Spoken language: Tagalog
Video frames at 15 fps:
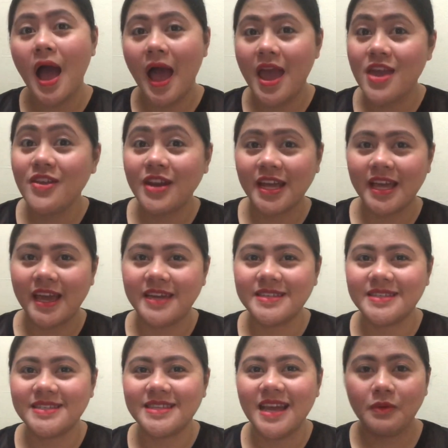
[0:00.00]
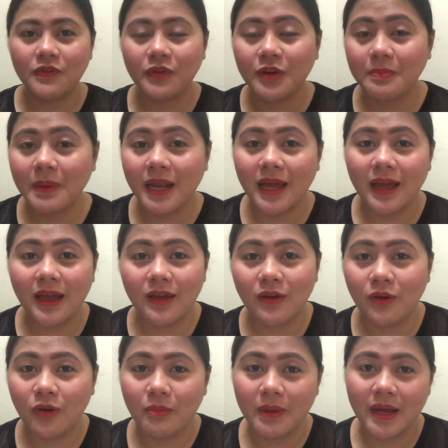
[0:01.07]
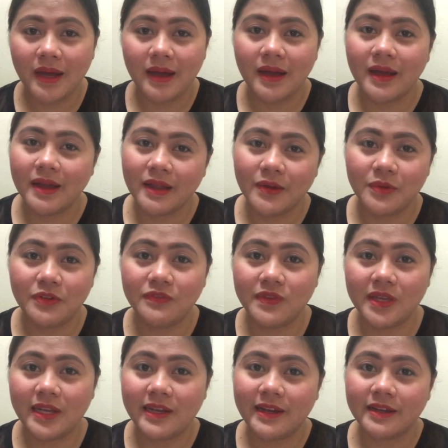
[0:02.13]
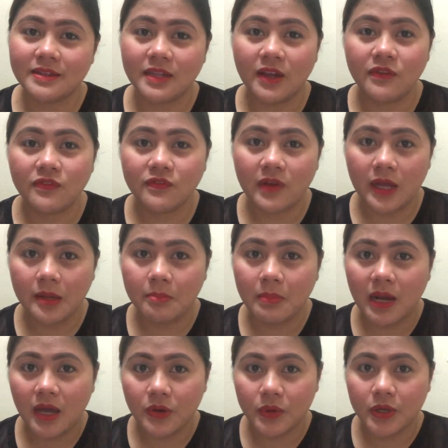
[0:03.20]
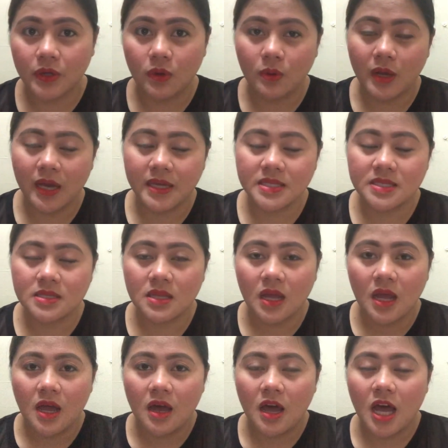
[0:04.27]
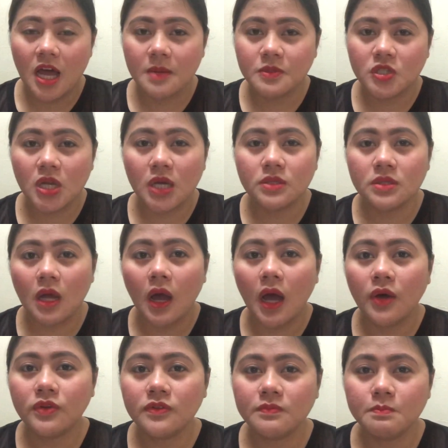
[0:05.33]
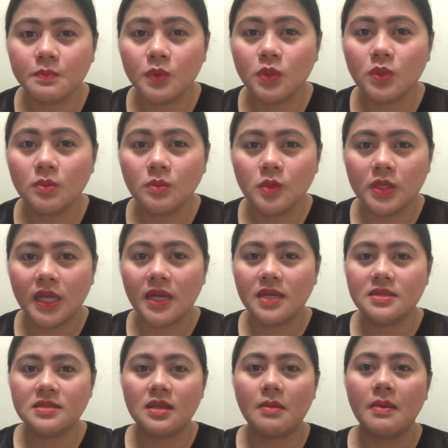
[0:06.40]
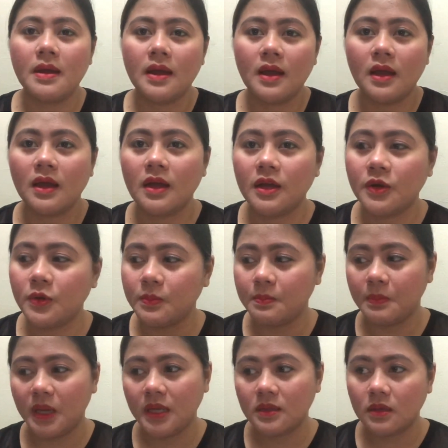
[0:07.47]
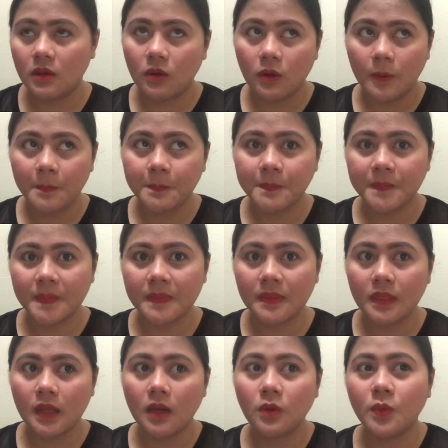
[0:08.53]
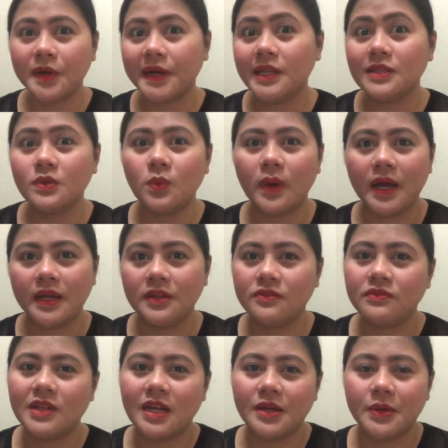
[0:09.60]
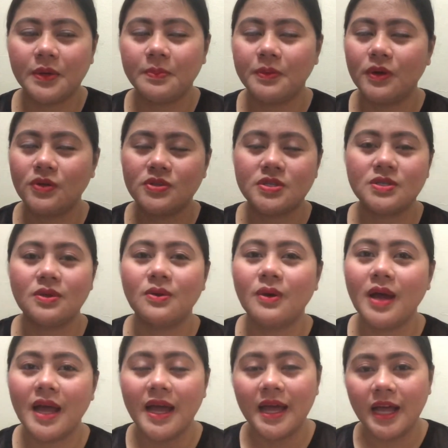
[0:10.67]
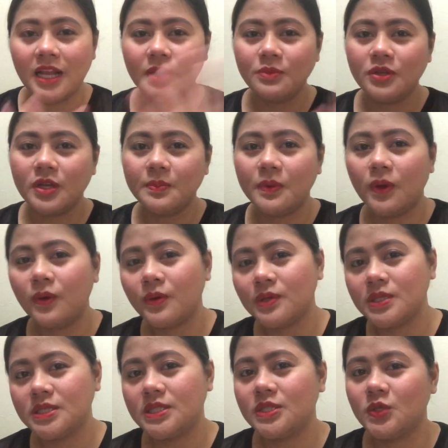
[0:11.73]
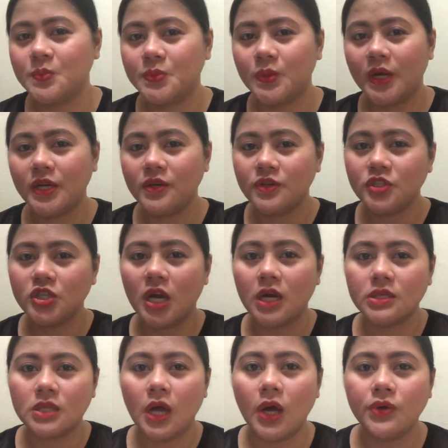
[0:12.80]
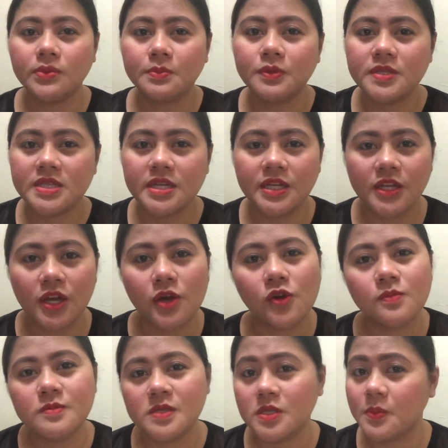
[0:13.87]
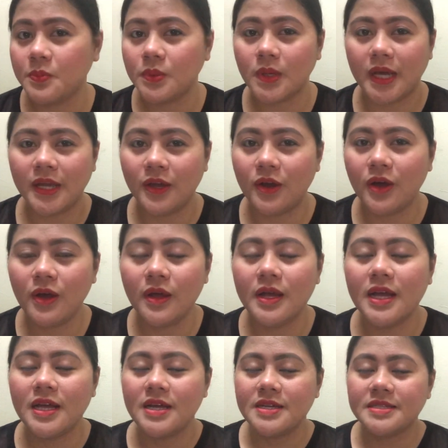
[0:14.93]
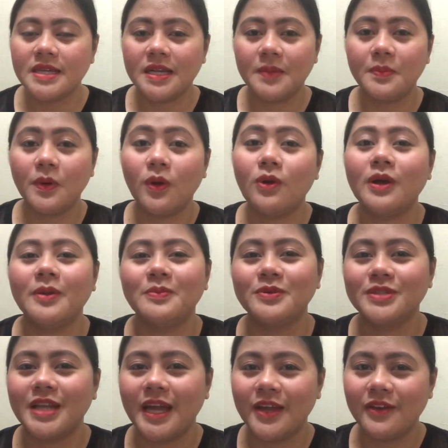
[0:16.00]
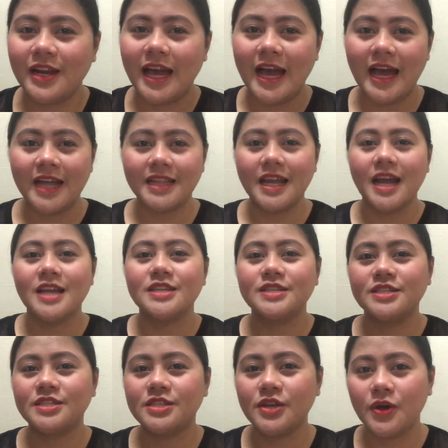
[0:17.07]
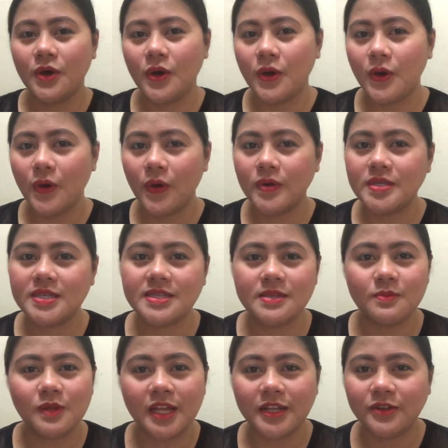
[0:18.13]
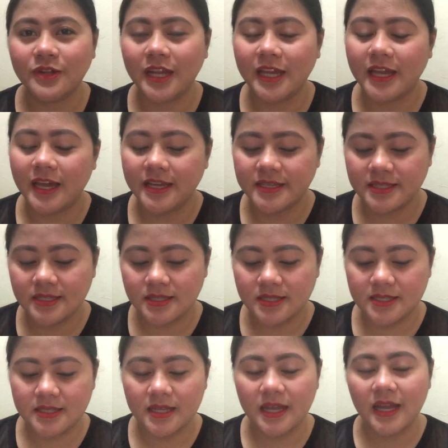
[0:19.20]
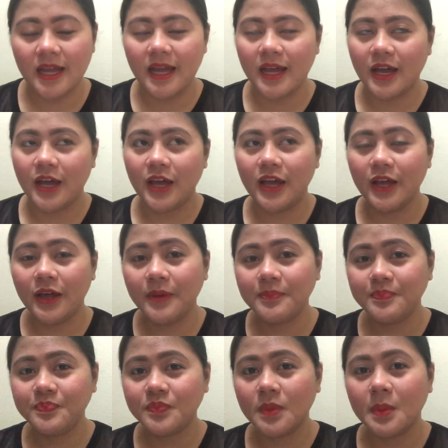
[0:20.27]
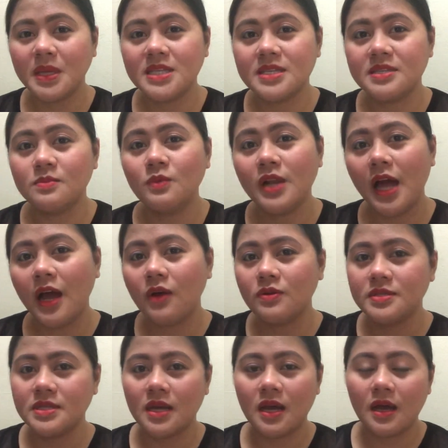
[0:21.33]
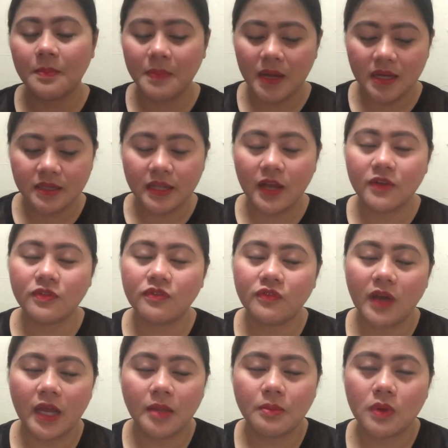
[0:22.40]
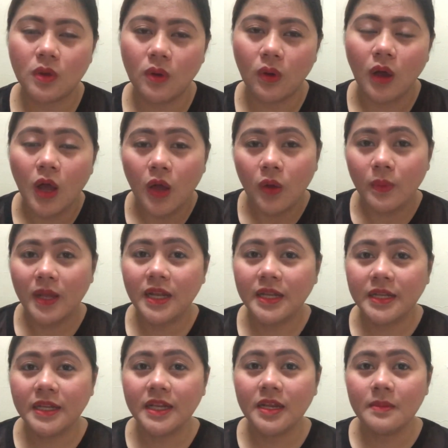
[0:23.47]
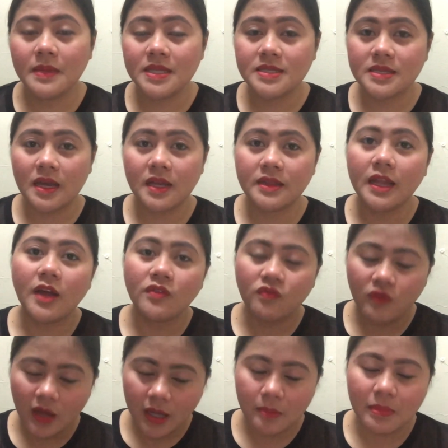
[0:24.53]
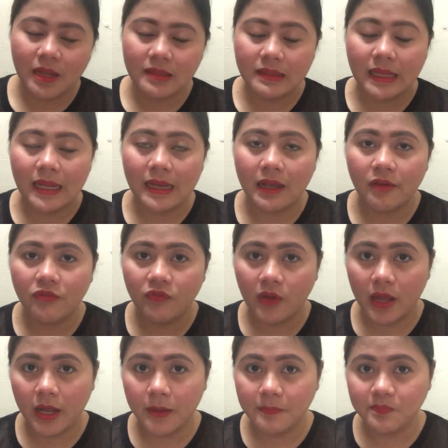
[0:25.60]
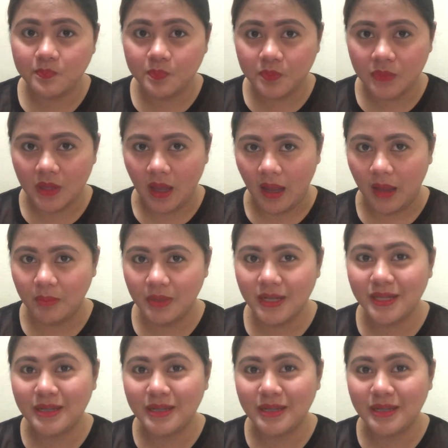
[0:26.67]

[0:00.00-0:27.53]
ayun na guys. Before pala ako mag-reveal ng top 5 vlogger ko guys, um, shout out po muna sa mga ka-groupmate ko Mm, worldwide vlogger po. So, alam niyo na po kung sino po kayo. Shout out po sa inyo. Kumusta po kayo? Sana po okay po tayong lahat. So, sisimulan ko na guys. Um, magsisimula ako sa pang top 5 ko. Well, hindi naman sa top 5 lang talaga. 5, I mean,